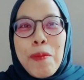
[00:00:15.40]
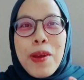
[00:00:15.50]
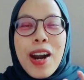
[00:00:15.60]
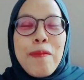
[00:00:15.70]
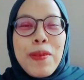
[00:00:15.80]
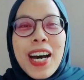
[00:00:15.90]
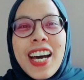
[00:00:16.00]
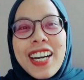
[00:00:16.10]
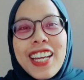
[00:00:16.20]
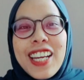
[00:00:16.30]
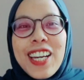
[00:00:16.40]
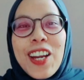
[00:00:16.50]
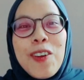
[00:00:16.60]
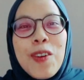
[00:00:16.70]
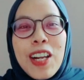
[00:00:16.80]
Beberapa hari
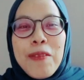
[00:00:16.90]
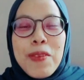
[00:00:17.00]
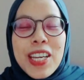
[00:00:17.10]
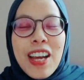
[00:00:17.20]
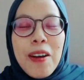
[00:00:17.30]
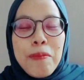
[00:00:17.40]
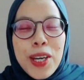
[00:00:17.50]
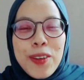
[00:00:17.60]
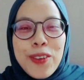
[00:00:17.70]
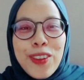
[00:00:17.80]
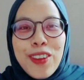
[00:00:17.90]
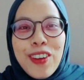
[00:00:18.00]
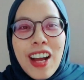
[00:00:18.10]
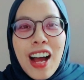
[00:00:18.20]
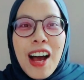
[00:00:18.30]
ini gue lebih nyaman
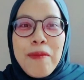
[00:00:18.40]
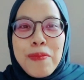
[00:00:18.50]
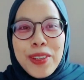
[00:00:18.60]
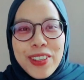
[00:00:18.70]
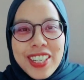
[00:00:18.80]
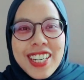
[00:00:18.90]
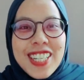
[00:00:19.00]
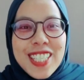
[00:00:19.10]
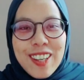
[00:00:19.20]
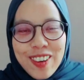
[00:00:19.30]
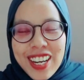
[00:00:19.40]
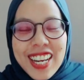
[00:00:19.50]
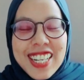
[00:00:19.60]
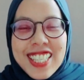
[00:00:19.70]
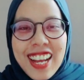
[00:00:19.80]
untuk upload di story
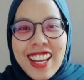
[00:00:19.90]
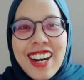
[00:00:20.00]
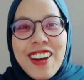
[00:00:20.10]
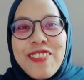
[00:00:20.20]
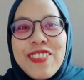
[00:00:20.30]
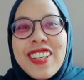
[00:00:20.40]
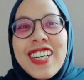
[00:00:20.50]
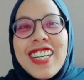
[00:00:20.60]
Instagram